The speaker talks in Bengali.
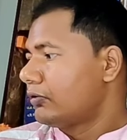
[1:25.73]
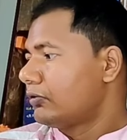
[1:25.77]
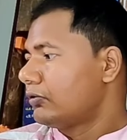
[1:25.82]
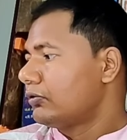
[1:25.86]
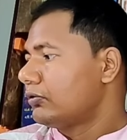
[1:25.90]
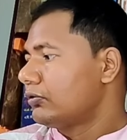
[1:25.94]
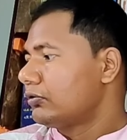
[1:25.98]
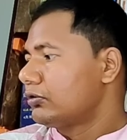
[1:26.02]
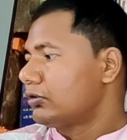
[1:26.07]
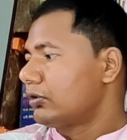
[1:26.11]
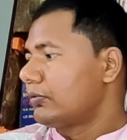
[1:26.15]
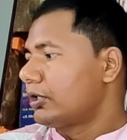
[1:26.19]
এখন
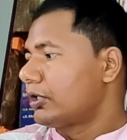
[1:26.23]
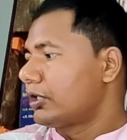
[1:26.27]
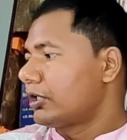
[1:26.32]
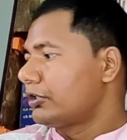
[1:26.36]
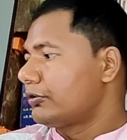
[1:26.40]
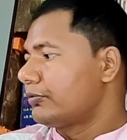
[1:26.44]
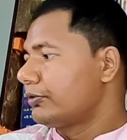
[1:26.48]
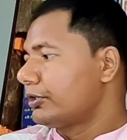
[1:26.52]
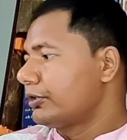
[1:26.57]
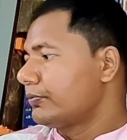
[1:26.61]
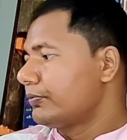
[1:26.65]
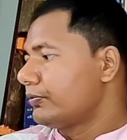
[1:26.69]
তো সব
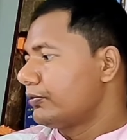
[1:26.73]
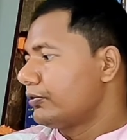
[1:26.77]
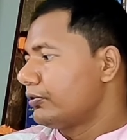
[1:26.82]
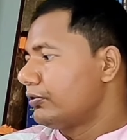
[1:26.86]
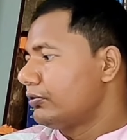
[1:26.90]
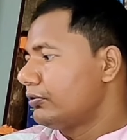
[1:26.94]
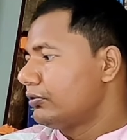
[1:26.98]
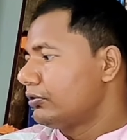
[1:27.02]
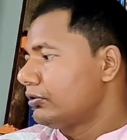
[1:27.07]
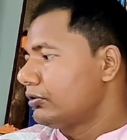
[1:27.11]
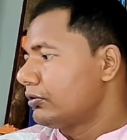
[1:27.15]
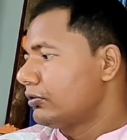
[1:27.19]
আকাশ ভেঙে পড়ল
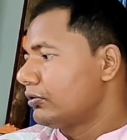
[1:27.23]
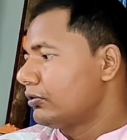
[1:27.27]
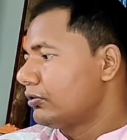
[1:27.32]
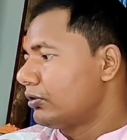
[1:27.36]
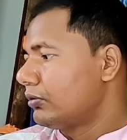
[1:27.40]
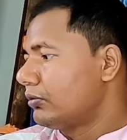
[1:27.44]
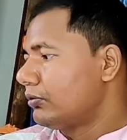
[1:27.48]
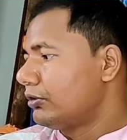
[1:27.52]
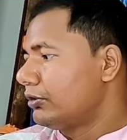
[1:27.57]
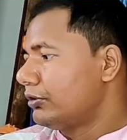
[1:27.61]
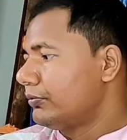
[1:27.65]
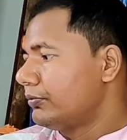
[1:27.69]
তখন
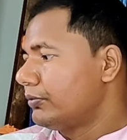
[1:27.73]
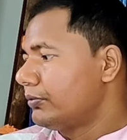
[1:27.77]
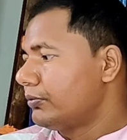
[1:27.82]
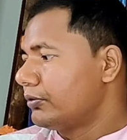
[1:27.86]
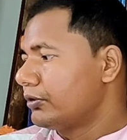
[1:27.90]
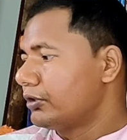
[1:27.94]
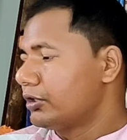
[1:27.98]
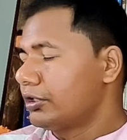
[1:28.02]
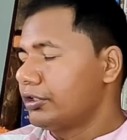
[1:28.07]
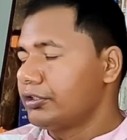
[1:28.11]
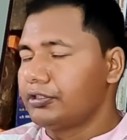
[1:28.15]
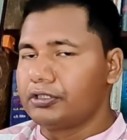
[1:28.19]
নবদ্বীপ এবং
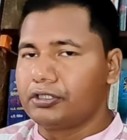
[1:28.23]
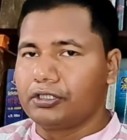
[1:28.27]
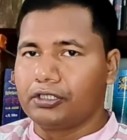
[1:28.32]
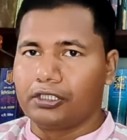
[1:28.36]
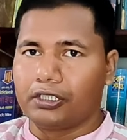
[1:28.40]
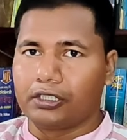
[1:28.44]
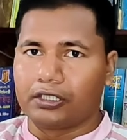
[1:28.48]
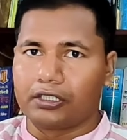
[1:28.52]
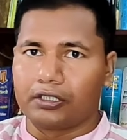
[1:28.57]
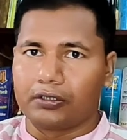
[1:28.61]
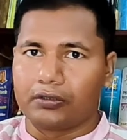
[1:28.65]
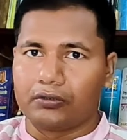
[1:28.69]
তার স্ত্রী
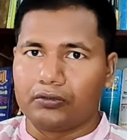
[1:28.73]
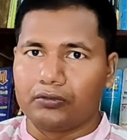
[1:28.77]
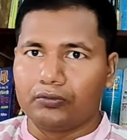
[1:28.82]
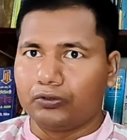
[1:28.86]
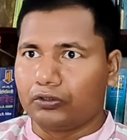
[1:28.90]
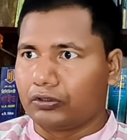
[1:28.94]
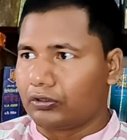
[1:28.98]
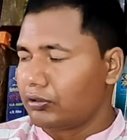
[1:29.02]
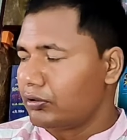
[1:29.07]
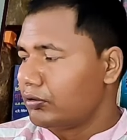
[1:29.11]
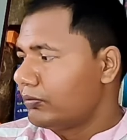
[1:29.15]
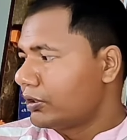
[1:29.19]
একটা
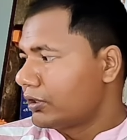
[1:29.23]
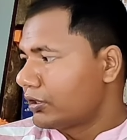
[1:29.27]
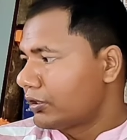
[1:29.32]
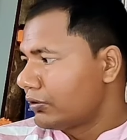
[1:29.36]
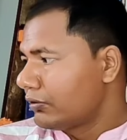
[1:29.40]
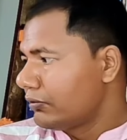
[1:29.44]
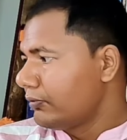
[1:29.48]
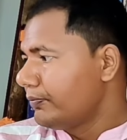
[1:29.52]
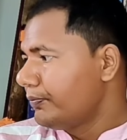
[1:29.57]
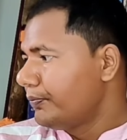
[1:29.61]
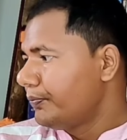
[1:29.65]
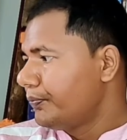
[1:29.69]
কুমতলো
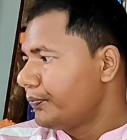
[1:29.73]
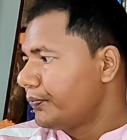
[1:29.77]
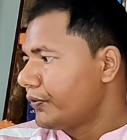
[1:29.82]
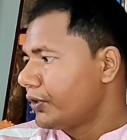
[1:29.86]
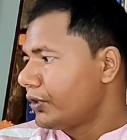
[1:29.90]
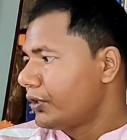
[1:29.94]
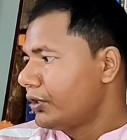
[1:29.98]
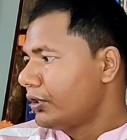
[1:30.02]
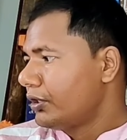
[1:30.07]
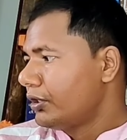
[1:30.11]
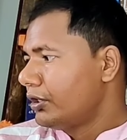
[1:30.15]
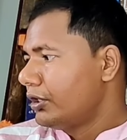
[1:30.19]
বাটলো
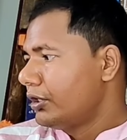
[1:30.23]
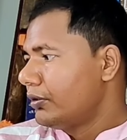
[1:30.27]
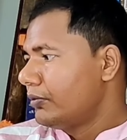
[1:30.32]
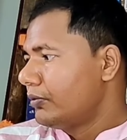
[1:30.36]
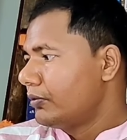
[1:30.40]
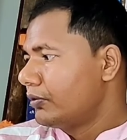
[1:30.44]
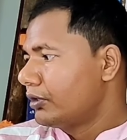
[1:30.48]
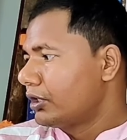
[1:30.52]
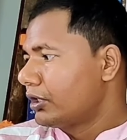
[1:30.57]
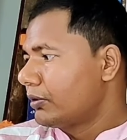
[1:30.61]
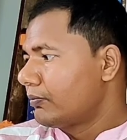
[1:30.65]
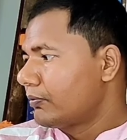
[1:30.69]

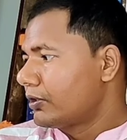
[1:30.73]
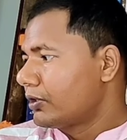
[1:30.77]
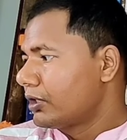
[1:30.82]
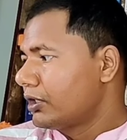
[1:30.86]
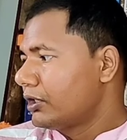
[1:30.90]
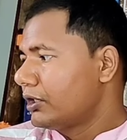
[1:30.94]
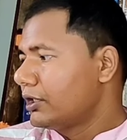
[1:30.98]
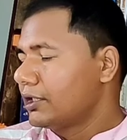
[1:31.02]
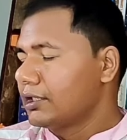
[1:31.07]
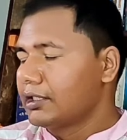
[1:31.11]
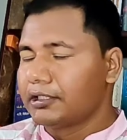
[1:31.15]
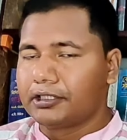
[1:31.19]
এবং
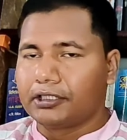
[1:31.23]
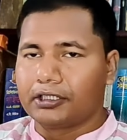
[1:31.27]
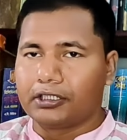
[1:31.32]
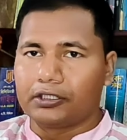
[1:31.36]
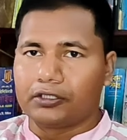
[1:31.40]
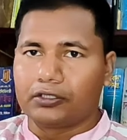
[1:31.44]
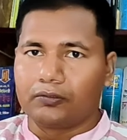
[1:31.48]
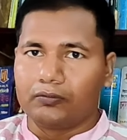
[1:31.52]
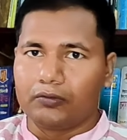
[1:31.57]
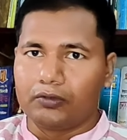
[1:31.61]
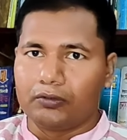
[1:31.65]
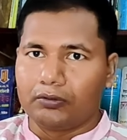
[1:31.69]
রামকানাই থাকলে সেটা
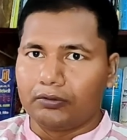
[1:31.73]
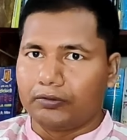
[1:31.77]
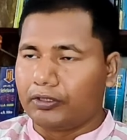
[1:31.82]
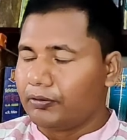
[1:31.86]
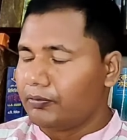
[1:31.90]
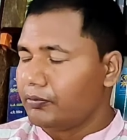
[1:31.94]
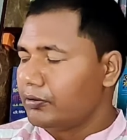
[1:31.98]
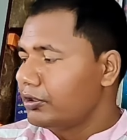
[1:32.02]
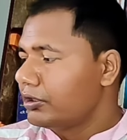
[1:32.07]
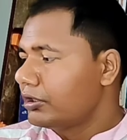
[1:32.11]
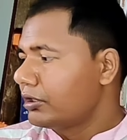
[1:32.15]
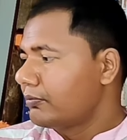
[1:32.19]
সম্ভব হবে
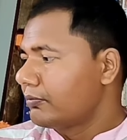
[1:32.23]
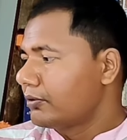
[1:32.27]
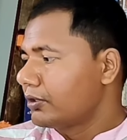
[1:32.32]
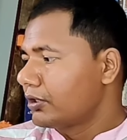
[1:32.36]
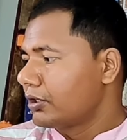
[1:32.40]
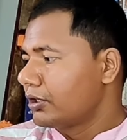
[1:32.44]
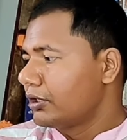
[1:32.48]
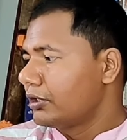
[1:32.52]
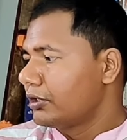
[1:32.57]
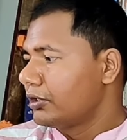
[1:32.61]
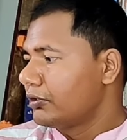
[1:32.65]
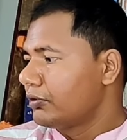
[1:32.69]
না বলে
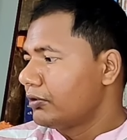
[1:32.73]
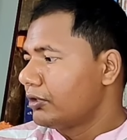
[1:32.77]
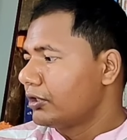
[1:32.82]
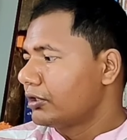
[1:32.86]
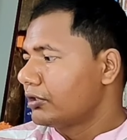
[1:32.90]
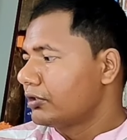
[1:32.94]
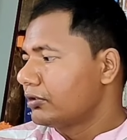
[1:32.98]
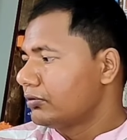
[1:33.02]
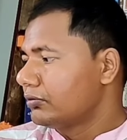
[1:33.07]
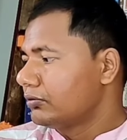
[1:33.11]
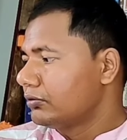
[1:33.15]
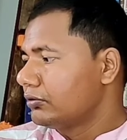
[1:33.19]
রামকানাইকে
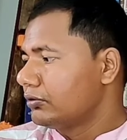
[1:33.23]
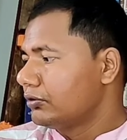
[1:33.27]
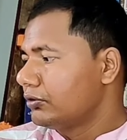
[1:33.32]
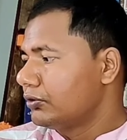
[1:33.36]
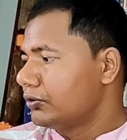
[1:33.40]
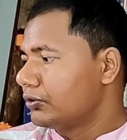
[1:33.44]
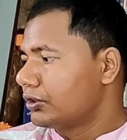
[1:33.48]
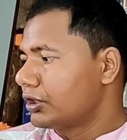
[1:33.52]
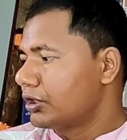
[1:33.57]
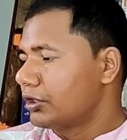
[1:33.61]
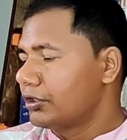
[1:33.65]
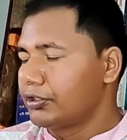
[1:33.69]
অনেক
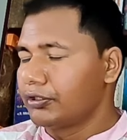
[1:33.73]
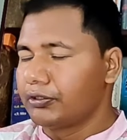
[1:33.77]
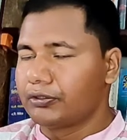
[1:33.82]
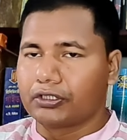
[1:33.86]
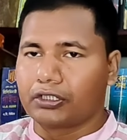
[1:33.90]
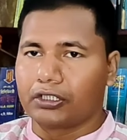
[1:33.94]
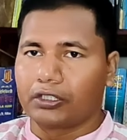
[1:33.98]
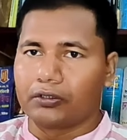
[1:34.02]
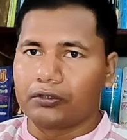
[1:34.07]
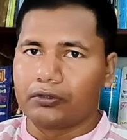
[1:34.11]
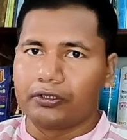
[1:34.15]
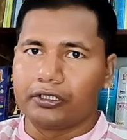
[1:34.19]
তিরস্কার
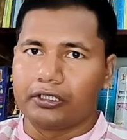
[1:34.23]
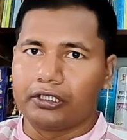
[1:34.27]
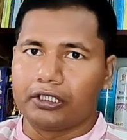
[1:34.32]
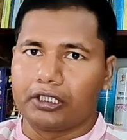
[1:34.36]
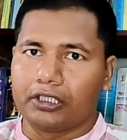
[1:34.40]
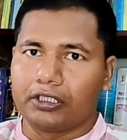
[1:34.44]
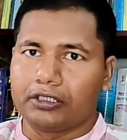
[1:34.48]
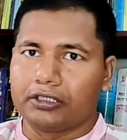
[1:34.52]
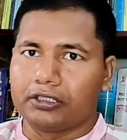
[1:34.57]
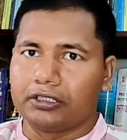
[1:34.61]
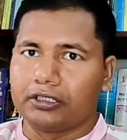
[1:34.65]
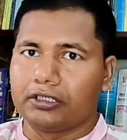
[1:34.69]
তিরস্কার করে
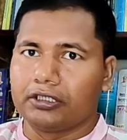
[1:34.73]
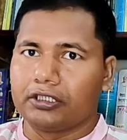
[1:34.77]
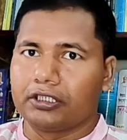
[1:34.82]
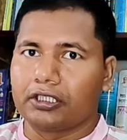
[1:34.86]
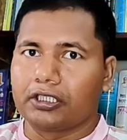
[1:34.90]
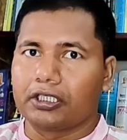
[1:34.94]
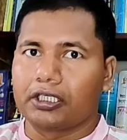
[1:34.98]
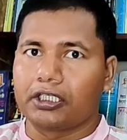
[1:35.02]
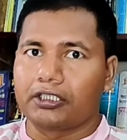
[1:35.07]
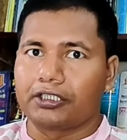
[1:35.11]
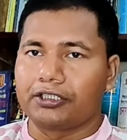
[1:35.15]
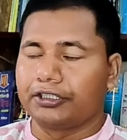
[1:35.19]
তার স্ত্রী
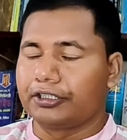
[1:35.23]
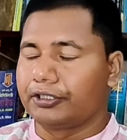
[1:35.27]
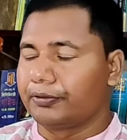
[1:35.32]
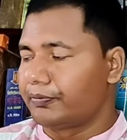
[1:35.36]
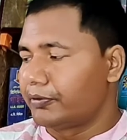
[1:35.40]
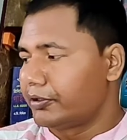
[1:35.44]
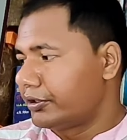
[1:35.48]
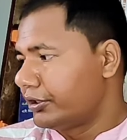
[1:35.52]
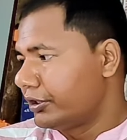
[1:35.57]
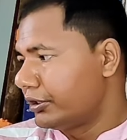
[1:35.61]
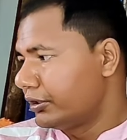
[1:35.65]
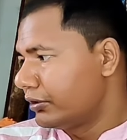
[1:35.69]
তাকে কাশিতে
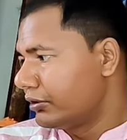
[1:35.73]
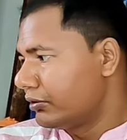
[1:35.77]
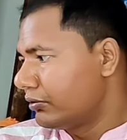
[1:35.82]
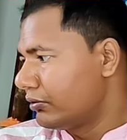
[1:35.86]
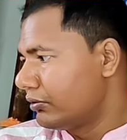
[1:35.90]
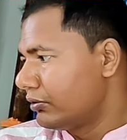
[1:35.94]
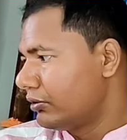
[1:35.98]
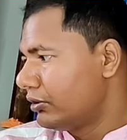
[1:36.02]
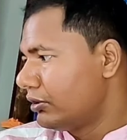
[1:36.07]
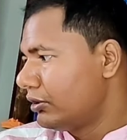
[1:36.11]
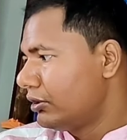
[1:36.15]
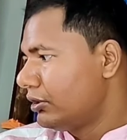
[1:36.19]
পাঠিয়ে দিল
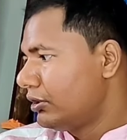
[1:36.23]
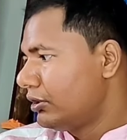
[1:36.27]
